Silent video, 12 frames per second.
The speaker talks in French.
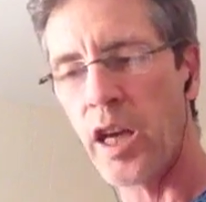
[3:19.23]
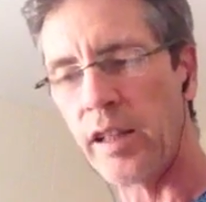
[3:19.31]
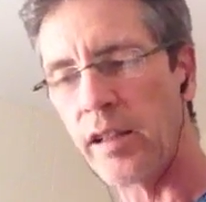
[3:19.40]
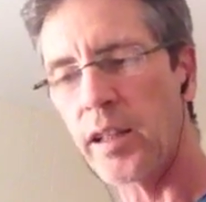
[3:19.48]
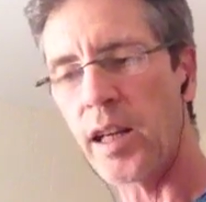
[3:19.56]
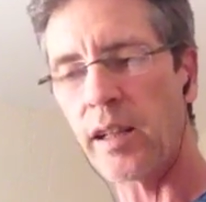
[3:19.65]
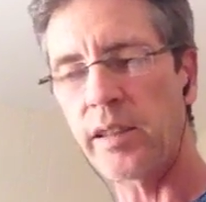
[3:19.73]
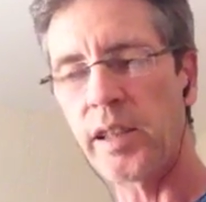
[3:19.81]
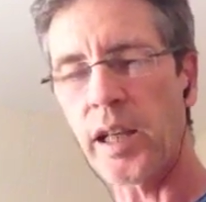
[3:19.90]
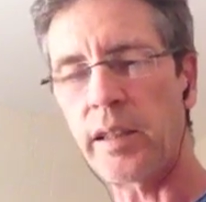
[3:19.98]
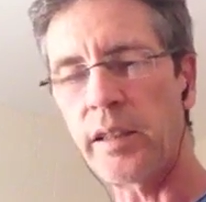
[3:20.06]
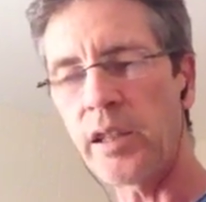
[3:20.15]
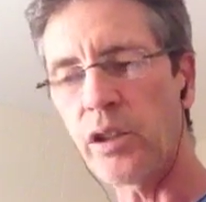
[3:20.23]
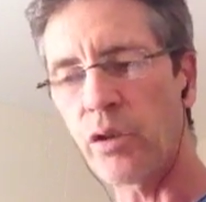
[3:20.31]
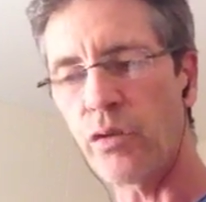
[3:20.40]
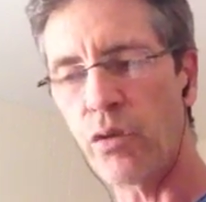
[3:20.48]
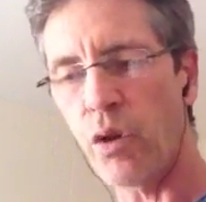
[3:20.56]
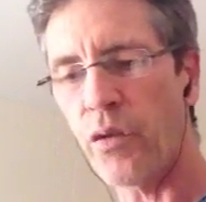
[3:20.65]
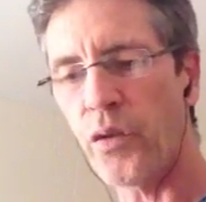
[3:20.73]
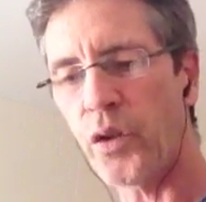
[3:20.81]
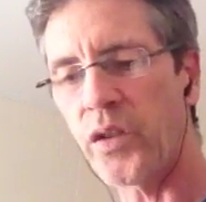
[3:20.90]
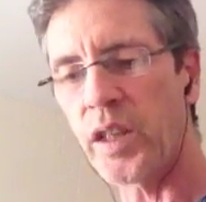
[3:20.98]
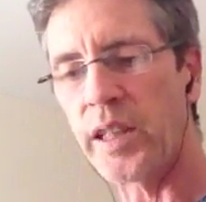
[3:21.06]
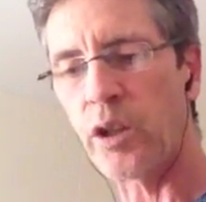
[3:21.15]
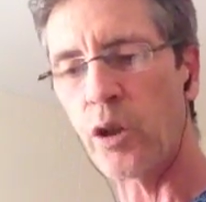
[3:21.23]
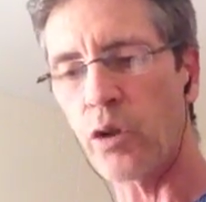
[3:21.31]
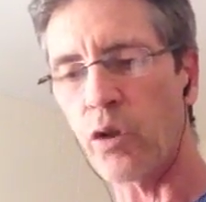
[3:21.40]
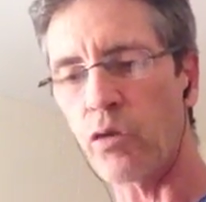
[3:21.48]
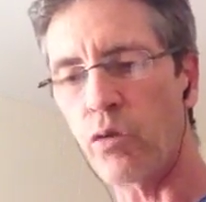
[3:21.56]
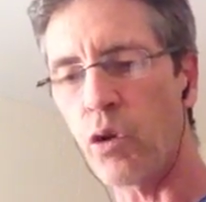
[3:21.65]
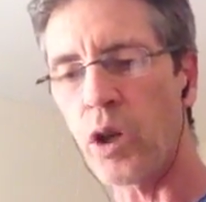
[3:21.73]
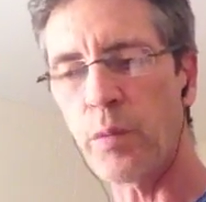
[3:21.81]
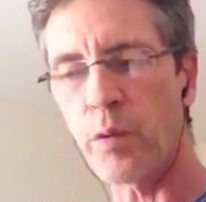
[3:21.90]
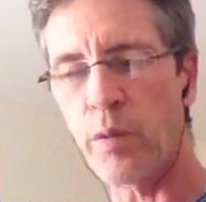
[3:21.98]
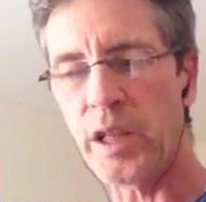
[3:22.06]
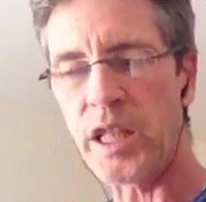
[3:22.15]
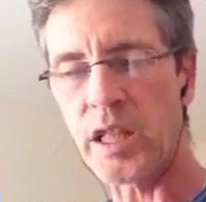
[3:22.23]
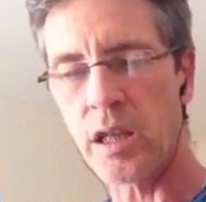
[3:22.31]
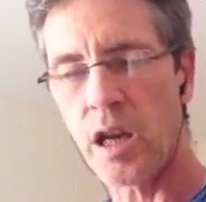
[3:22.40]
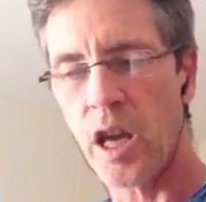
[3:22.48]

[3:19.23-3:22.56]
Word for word: Et d'un art tyrannique, voulant forcer les cœurs dans une république,